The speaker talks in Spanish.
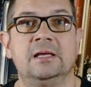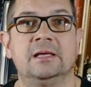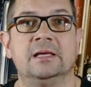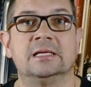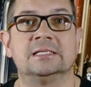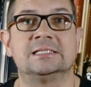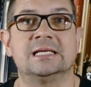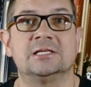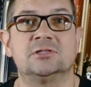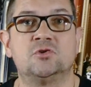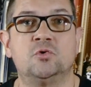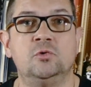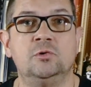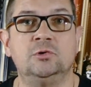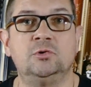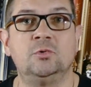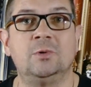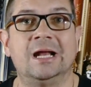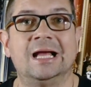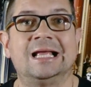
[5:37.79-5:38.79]
esa
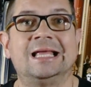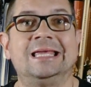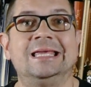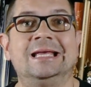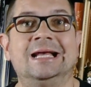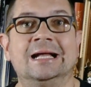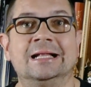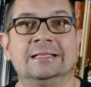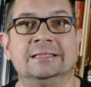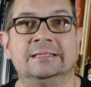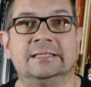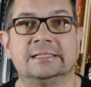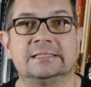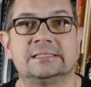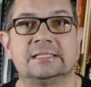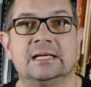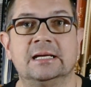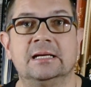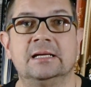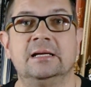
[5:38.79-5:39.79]
escultura
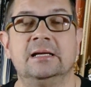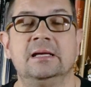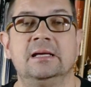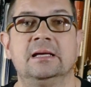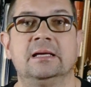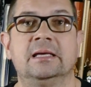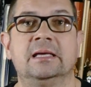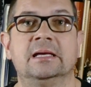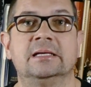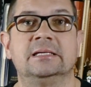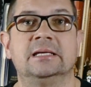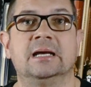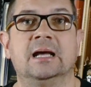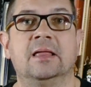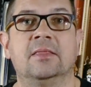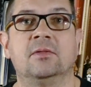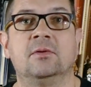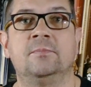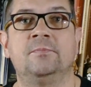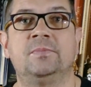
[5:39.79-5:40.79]
gigantesca que ha
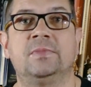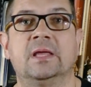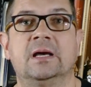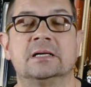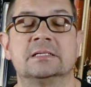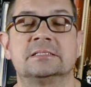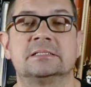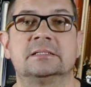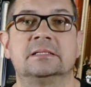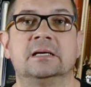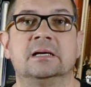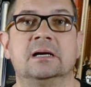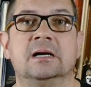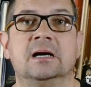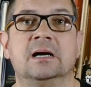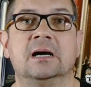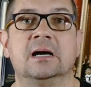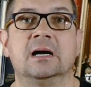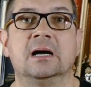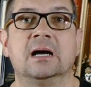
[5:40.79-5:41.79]
llegado
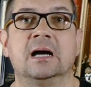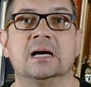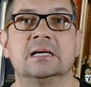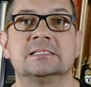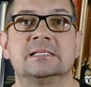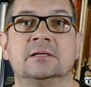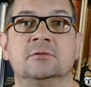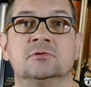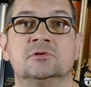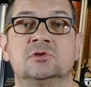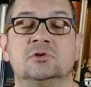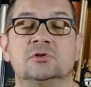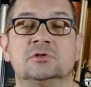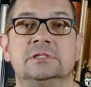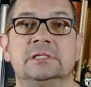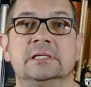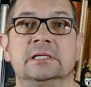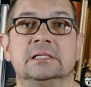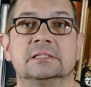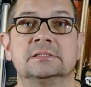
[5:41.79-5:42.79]
hasta, hasta nuestros
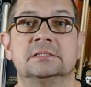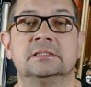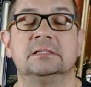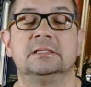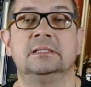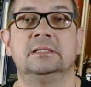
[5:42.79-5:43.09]
días.